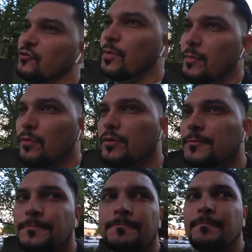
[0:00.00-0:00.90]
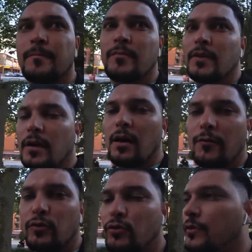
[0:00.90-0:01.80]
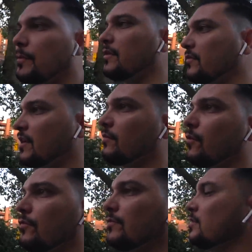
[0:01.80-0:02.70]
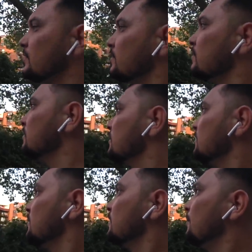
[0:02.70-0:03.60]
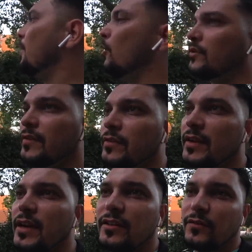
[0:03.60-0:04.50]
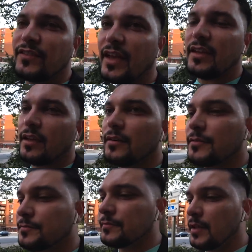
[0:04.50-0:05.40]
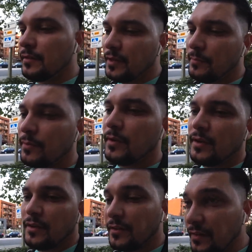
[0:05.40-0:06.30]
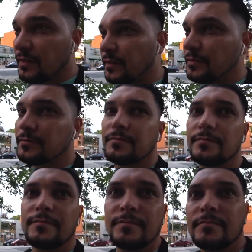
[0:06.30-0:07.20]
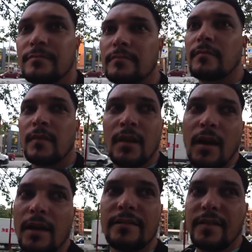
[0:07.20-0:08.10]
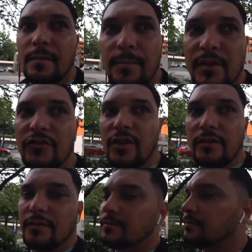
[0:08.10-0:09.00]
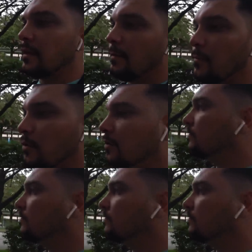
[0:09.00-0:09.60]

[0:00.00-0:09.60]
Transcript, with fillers: Sperrmüll? Einfach nur kurz mal was weggeworfen. Bei uns ist es relativ dreckiger in dem Sinne als hier in Billstedt, Hamburg.